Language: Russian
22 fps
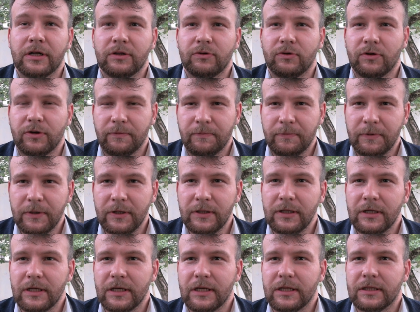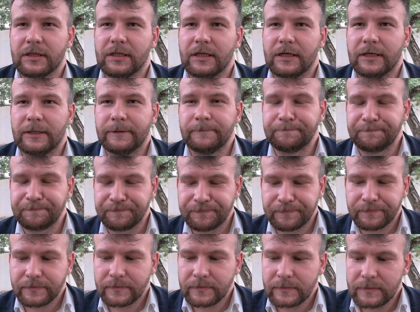который был, это
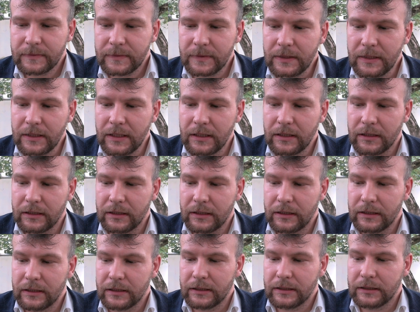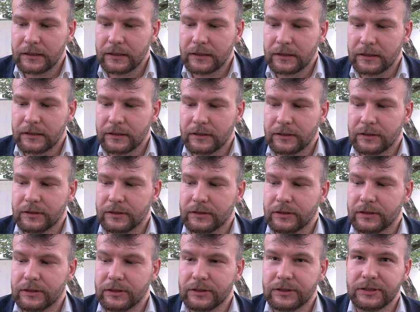
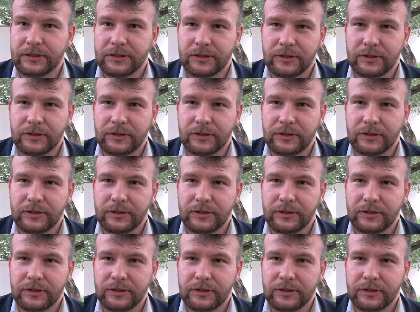Э,